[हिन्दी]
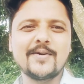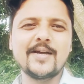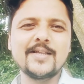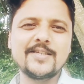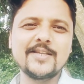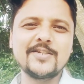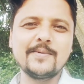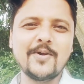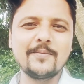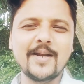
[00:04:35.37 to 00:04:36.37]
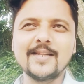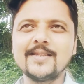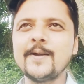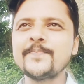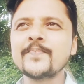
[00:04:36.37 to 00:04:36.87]
और अच्छे अच्छे ब्लॉग बनाते
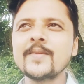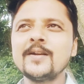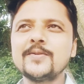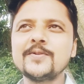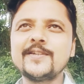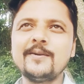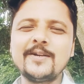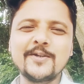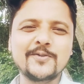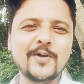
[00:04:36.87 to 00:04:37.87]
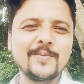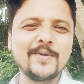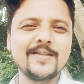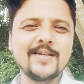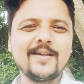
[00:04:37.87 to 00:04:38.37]
हैं तो सिनेमेटिक शॉट भी
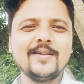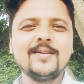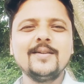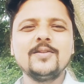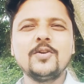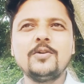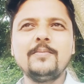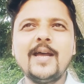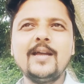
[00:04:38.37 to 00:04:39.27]
लेते हैं तो मैं